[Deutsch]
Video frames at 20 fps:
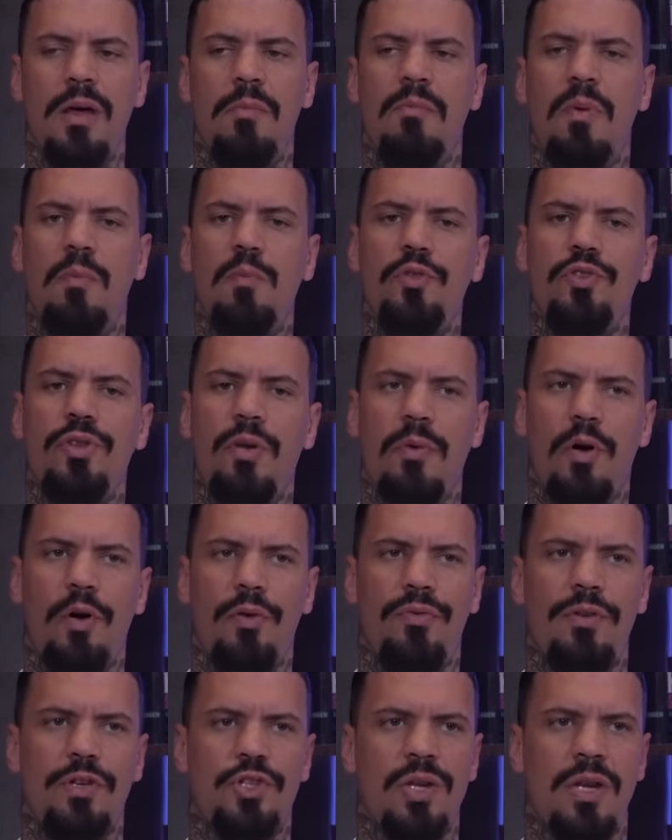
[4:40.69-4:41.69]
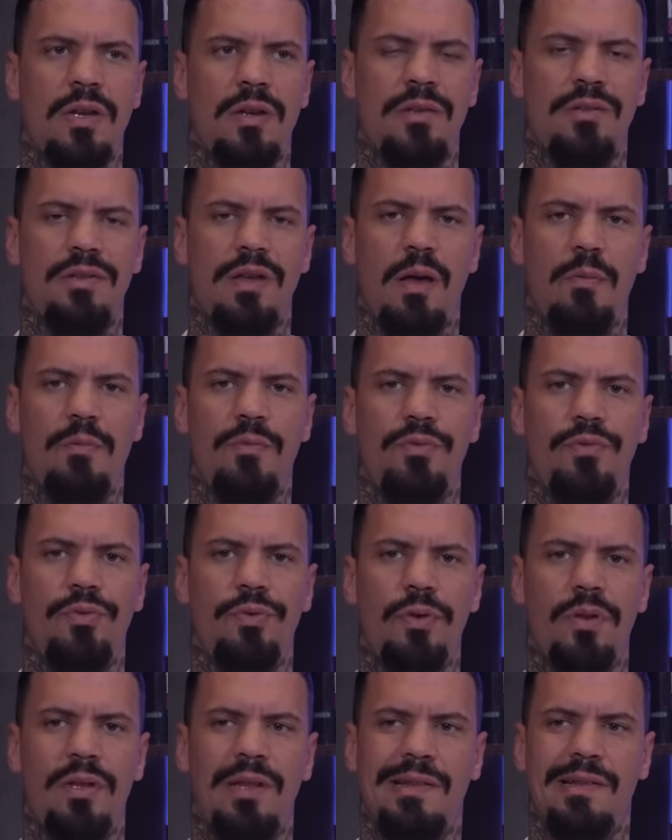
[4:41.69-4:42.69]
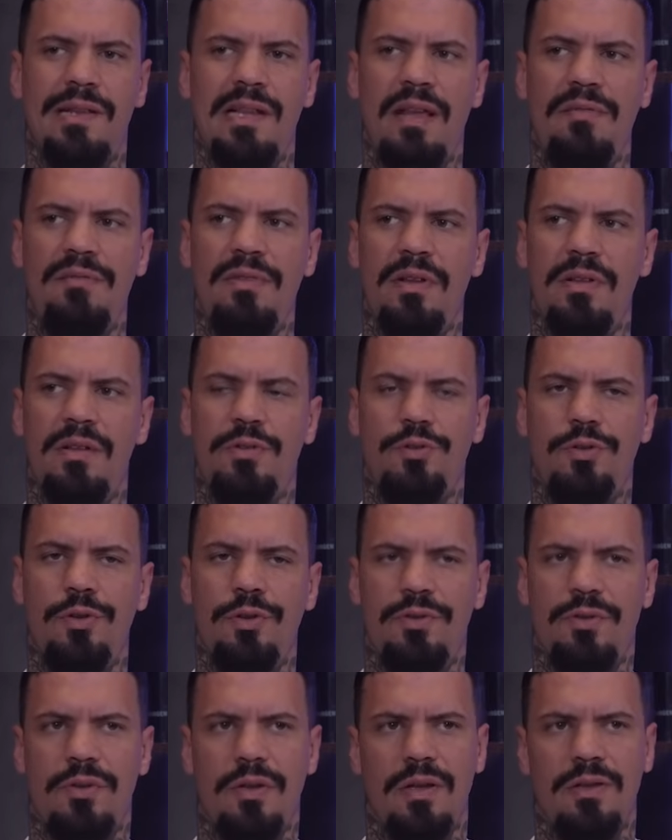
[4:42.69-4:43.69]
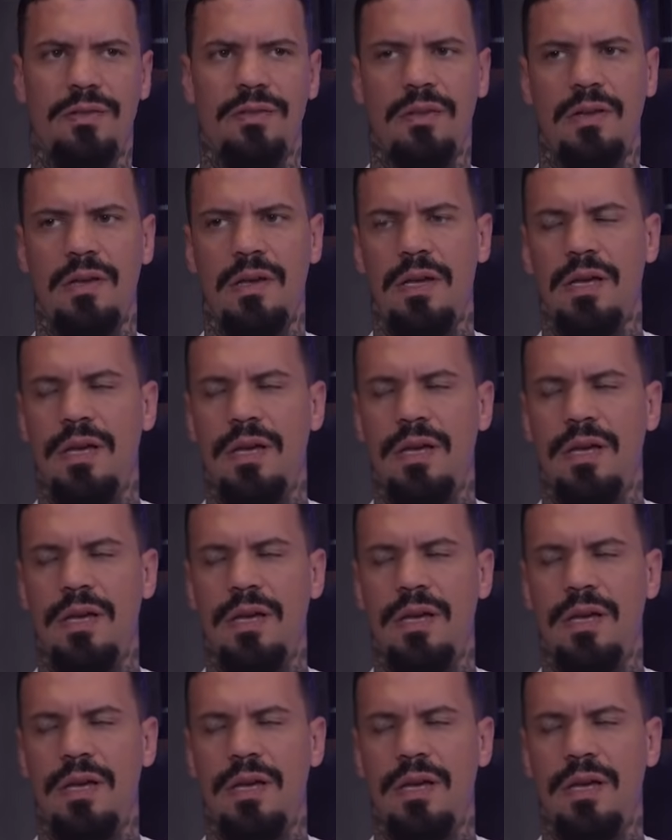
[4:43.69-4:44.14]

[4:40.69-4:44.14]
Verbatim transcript: Man muss aber auch Verständnis haben für das Level des Künstlers